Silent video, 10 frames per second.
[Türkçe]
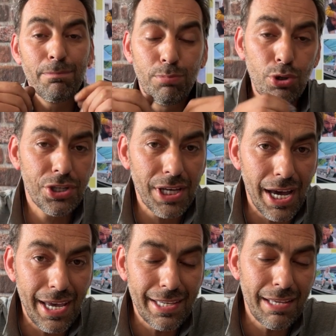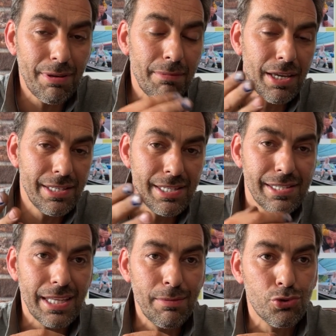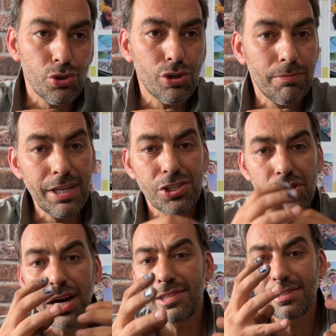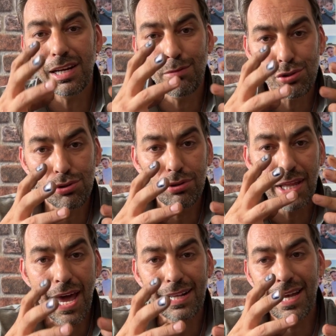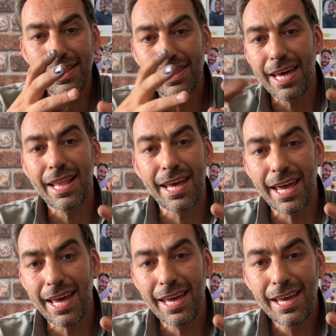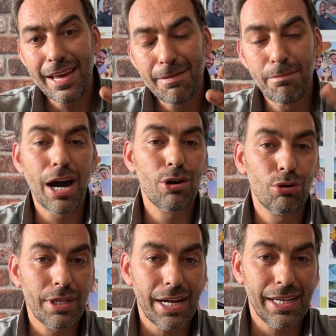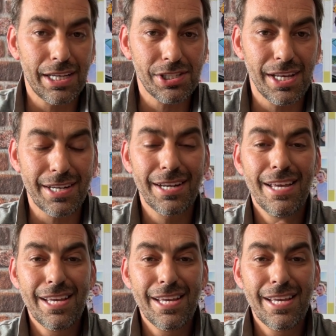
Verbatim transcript: Bu hikayeyi de bilmenizi istedim. Çünkü bir şarj dinamosu nereden nerelere mal oldu arkadaşlar.